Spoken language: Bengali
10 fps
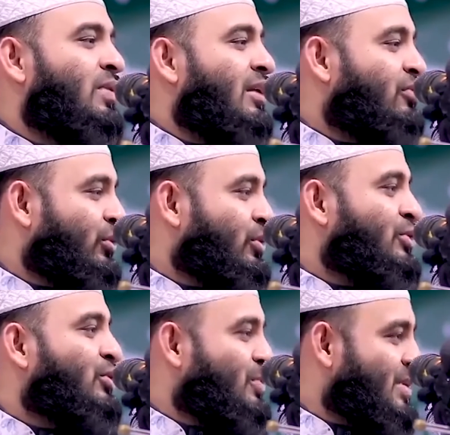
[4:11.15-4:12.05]
গুমরার
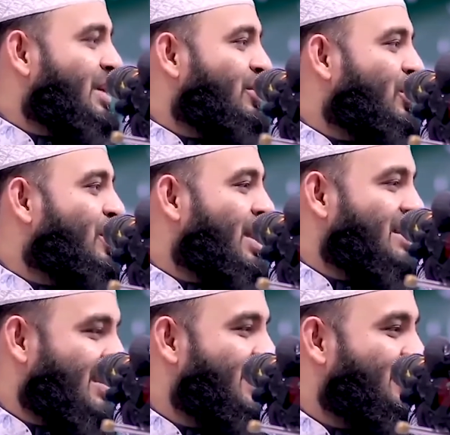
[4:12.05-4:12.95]
ফতুয়া শুধু মিজানুর
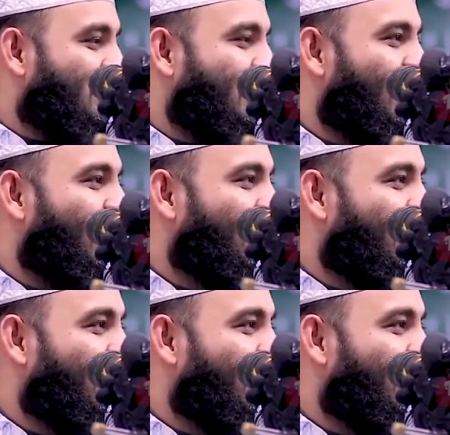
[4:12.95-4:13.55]
রহমান আজহারের জন্য